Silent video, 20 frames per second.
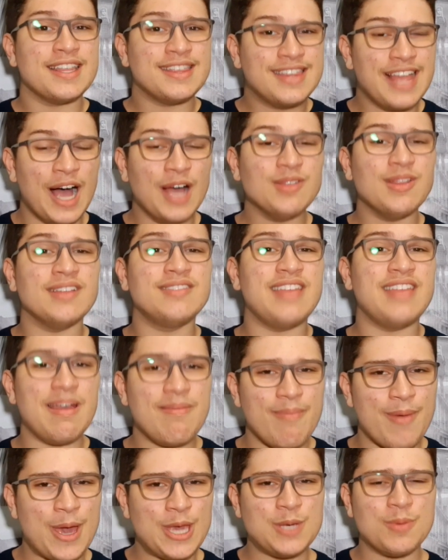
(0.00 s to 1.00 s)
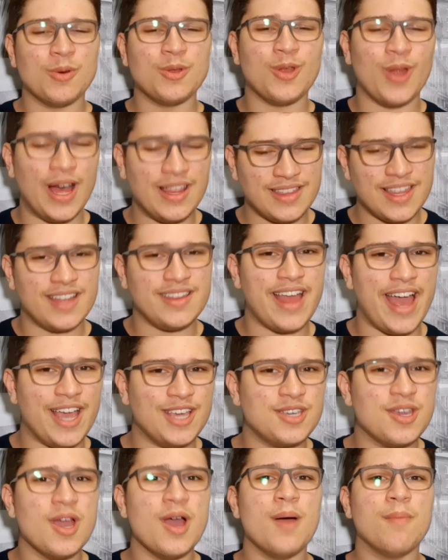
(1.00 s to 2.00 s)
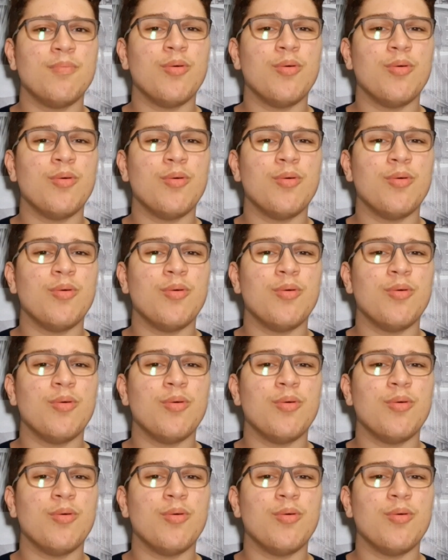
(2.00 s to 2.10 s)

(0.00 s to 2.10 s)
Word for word: dando até mesmo nota 10,